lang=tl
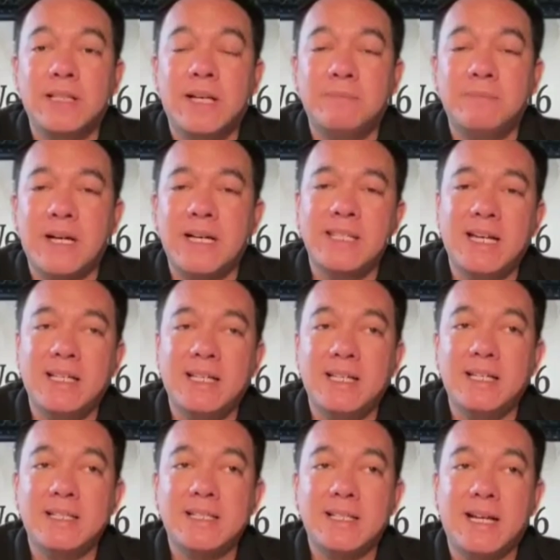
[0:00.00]
ang
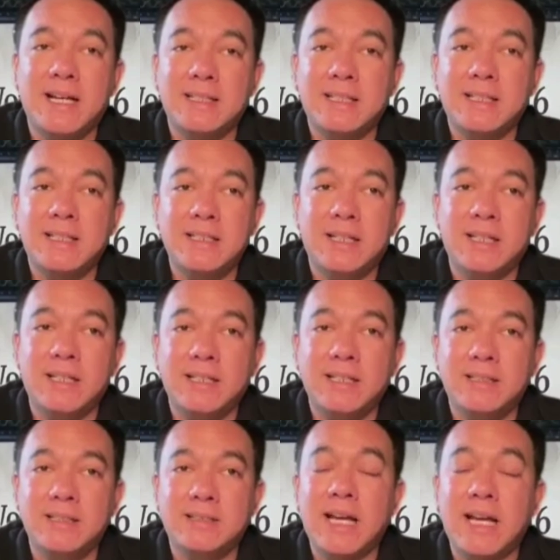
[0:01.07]
paanyaya sa atin
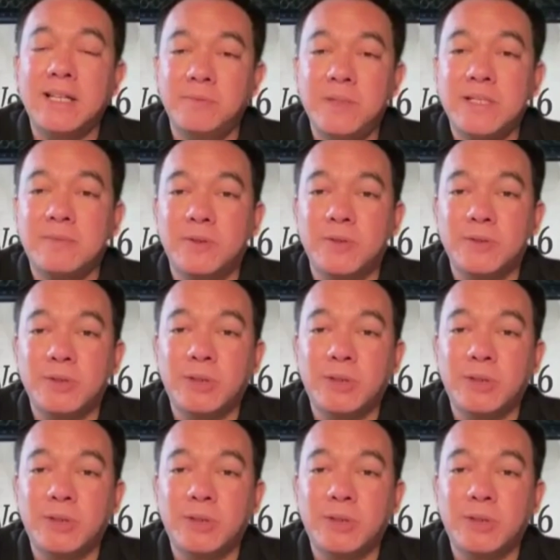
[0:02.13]
ay tayo mismo,